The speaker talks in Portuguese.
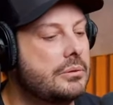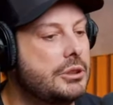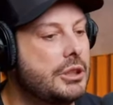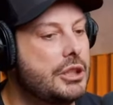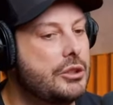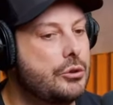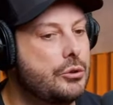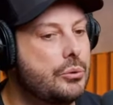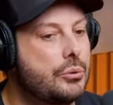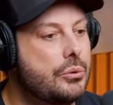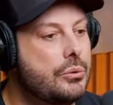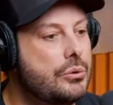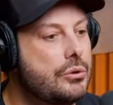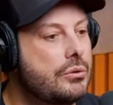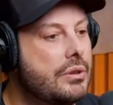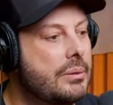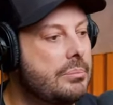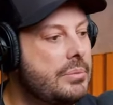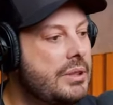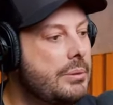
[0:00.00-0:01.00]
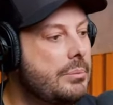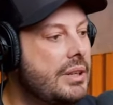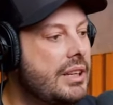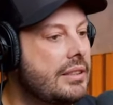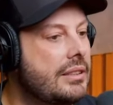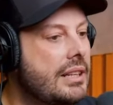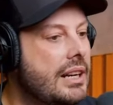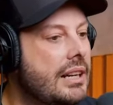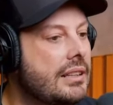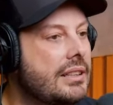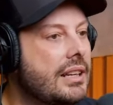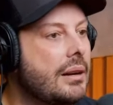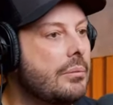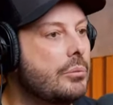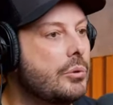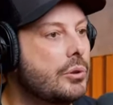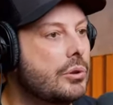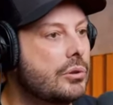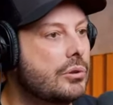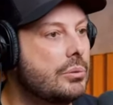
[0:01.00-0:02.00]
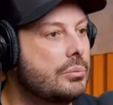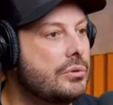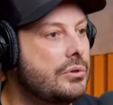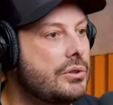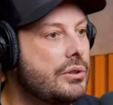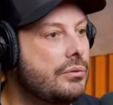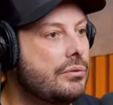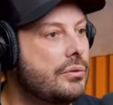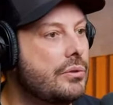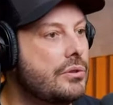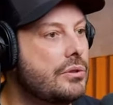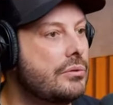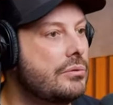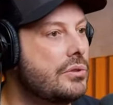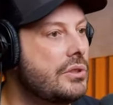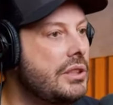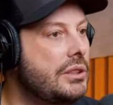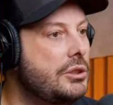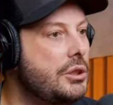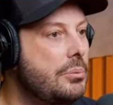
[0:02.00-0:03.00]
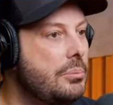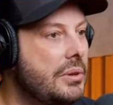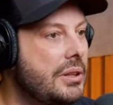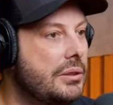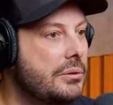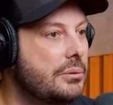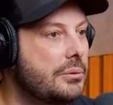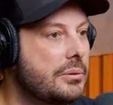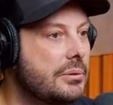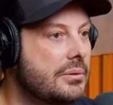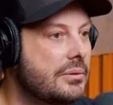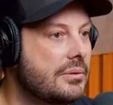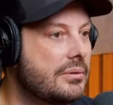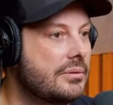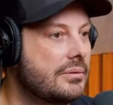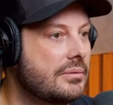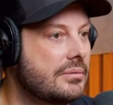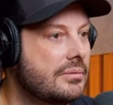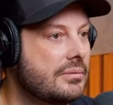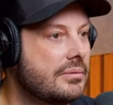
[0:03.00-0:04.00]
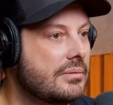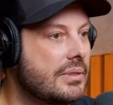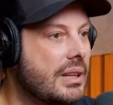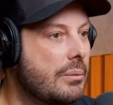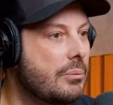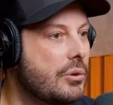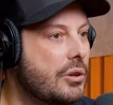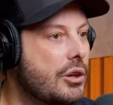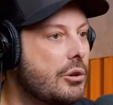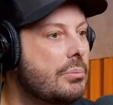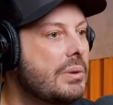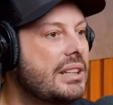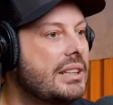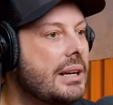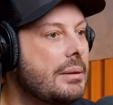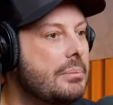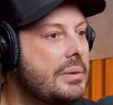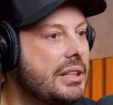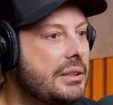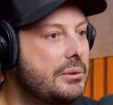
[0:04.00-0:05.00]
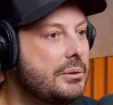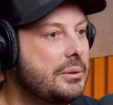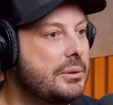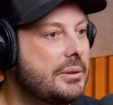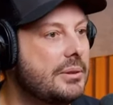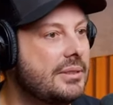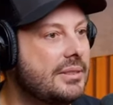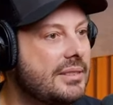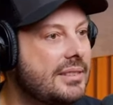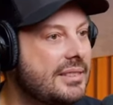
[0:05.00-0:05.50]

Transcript: Jesus ou a Bíblia trata amor como se fosse um sentimento. Amor é um mandamento.